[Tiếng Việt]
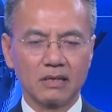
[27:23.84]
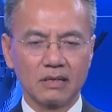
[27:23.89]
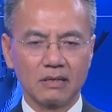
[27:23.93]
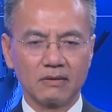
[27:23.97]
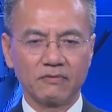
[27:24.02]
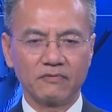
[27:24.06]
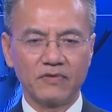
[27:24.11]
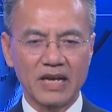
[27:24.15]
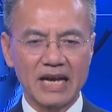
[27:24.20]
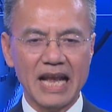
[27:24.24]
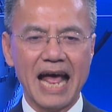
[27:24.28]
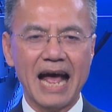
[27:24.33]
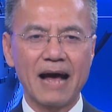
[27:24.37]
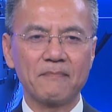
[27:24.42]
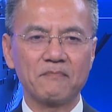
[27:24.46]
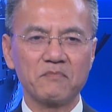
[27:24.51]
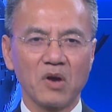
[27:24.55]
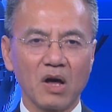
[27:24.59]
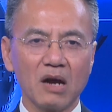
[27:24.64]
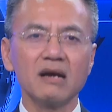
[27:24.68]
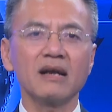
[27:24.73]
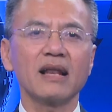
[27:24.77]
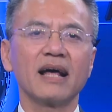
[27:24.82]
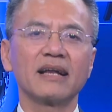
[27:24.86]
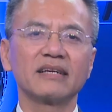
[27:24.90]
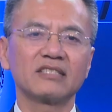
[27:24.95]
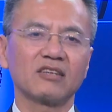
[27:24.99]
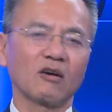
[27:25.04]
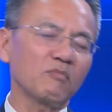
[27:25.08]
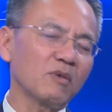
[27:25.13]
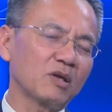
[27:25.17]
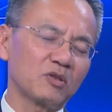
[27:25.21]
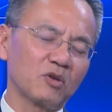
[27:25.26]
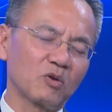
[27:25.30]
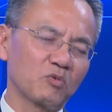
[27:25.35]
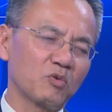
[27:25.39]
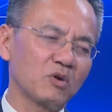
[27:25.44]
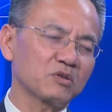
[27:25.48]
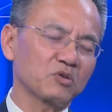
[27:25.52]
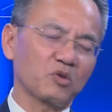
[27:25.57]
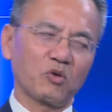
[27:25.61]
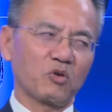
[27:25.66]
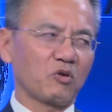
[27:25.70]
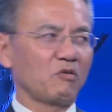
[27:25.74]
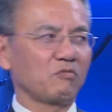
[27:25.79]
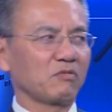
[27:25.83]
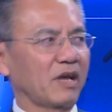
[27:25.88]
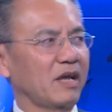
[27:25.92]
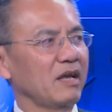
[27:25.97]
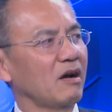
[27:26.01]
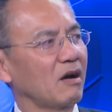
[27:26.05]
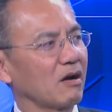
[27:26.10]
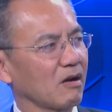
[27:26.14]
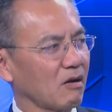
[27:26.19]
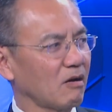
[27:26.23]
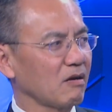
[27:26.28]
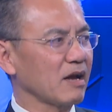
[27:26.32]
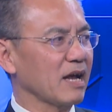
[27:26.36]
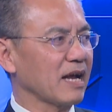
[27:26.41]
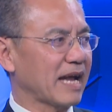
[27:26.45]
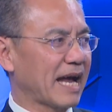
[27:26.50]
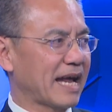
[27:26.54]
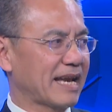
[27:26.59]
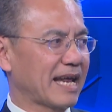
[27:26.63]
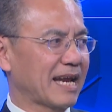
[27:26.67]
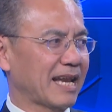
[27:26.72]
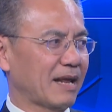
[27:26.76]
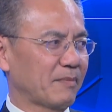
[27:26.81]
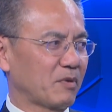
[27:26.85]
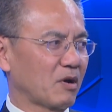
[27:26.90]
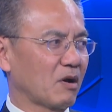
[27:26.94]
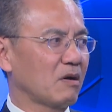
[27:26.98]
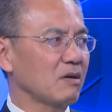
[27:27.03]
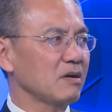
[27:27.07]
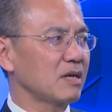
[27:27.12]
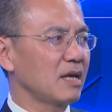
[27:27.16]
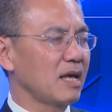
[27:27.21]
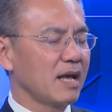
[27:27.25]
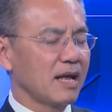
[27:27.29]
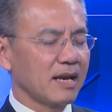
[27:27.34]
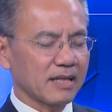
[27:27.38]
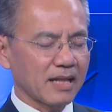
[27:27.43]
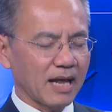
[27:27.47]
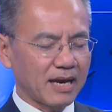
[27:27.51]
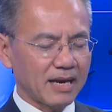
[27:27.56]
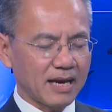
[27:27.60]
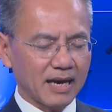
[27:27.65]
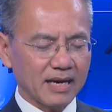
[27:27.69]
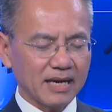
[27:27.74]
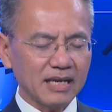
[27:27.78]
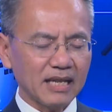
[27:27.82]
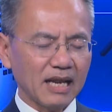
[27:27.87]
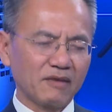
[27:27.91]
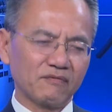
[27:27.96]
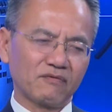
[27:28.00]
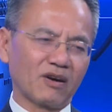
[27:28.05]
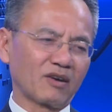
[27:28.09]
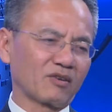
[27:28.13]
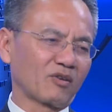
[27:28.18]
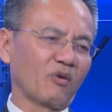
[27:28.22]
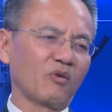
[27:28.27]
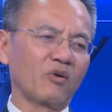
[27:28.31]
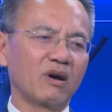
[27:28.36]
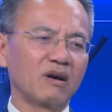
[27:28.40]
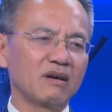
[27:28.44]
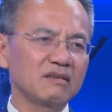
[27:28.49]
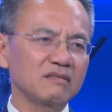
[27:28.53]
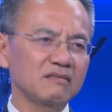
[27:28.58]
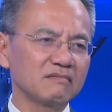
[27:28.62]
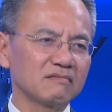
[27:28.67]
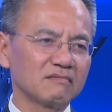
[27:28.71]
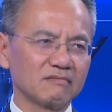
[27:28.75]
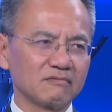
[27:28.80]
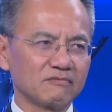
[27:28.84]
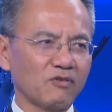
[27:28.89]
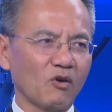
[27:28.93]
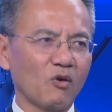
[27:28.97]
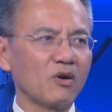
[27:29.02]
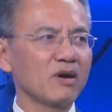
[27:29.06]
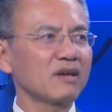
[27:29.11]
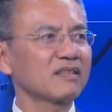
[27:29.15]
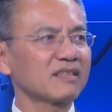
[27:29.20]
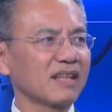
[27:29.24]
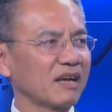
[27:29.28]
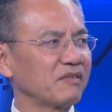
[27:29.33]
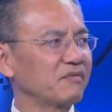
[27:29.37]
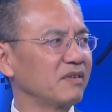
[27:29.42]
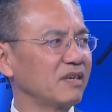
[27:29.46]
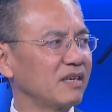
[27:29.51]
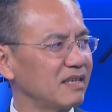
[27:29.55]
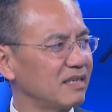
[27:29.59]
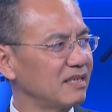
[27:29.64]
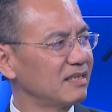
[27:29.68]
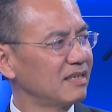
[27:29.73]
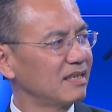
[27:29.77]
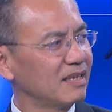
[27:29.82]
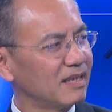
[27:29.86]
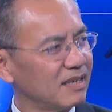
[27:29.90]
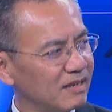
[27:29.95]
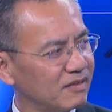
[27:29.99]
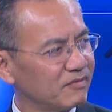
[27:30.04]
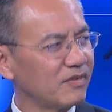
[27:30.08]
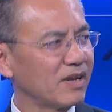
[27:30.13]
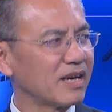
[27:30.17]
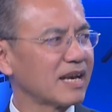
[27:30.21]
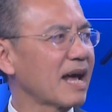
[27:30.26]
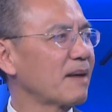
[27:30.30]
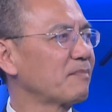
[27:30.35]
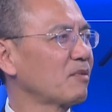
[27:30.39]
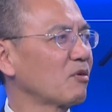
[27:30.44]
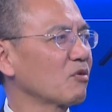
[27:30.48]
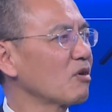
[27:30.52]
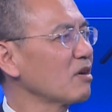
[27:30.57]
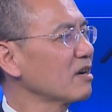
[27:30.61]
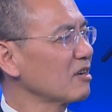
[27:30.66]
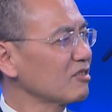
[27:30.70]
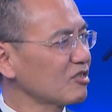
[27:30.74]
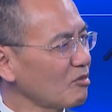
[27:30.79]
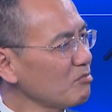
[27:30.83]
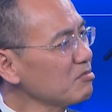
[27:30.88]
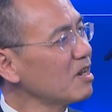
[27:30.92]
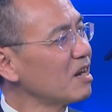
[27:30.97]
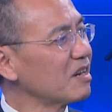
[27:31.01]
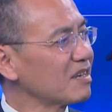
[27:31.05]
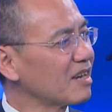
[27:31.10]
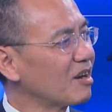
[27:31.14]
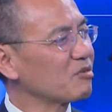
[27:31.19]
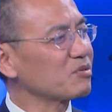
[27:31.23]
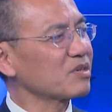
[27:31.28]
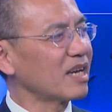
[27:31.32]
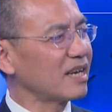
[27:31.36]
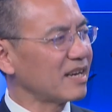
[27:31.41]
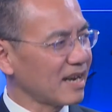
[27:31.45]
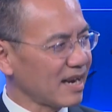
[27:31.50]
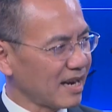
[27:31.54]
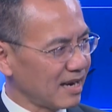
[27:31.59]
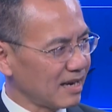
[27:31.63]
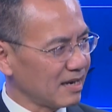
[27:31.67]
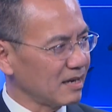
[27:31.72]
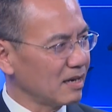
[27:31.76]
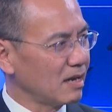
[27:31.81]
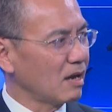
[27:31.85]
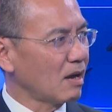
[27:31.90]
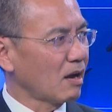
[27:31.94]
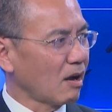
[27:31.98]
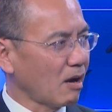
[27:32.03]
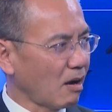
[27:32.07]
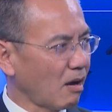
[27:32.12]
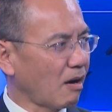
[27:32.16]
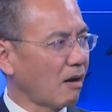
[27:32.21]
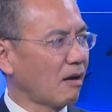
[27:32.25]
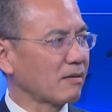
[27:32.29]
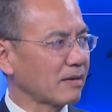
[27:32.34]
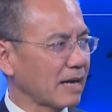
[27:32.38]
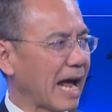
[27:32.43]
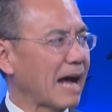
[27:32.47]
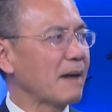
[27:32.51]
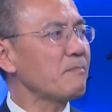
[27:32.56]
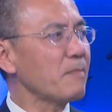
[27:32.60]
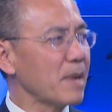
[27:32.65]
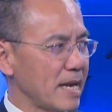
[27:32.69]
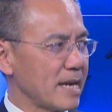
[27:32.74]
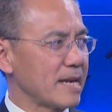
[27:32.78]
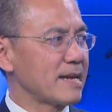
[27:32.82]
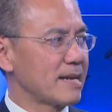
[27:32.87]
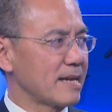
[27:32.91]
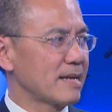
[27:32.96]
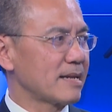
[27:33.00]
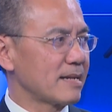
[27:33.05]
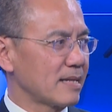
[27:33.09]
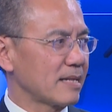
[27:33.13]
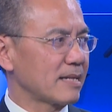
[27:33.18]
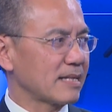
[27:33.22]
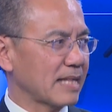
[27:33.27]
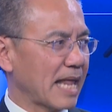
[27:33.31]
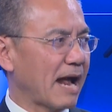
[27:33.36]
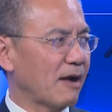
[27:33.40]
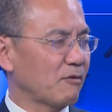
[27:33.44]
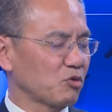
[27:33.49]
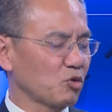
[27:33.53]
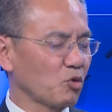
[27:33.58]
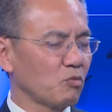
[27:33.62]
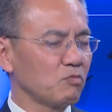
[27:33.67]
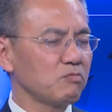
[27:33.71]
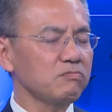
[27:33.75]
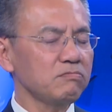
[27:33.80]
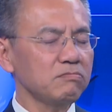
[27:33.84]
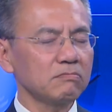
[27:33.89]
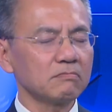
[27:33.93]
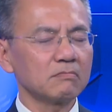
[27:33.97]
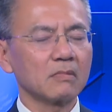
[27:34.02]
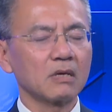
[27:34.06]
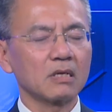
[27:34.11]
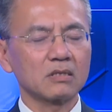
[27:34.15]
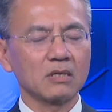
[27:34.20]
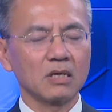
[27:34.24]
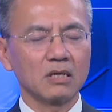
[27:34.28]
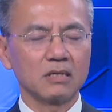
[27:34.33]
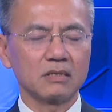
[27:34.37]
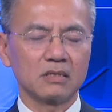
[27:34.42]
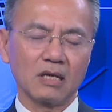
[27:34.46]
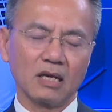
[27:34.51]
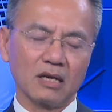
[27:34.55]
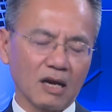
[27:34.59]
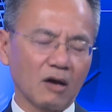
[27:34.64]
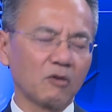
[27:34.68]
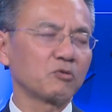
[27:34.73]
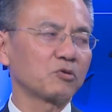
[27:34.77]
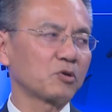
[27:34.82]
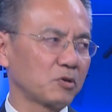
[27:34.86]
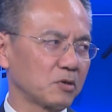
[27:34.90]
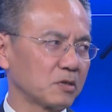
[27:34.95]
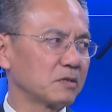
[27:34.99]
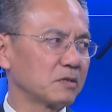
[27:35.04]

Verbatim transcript: uh, Việt Nam đứng lên chống lại Trung Quốc tôi không nghĩ họ có cái khả năng làm cái đó thành ra cái thành phần nội ứng vô ích tại vì Việt Nam đâu có chống cự đâu thành ra họ đã bị thao túng từ từ lâu rồi